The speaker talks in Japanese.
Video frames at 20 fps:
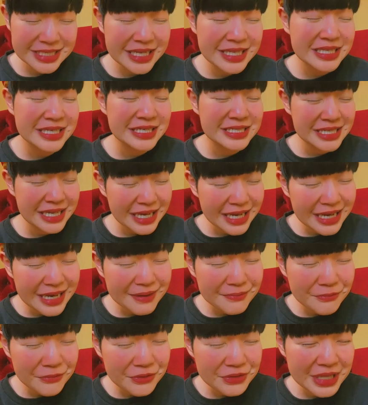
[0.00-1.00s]
だって
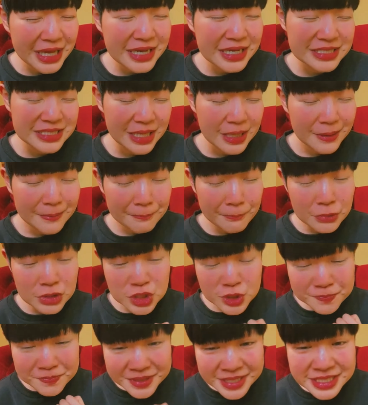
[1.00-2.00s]
さ、もうなんかさ、もう
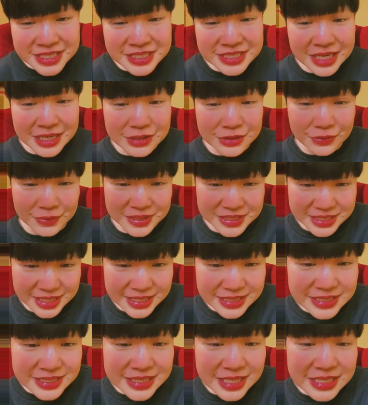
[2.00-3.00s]
スピリチュアルとは
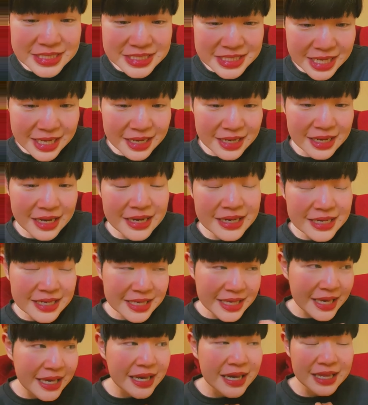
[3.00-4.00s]
全然さ、関
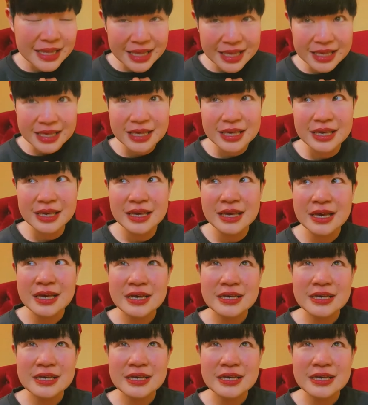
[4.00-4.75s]
係がない、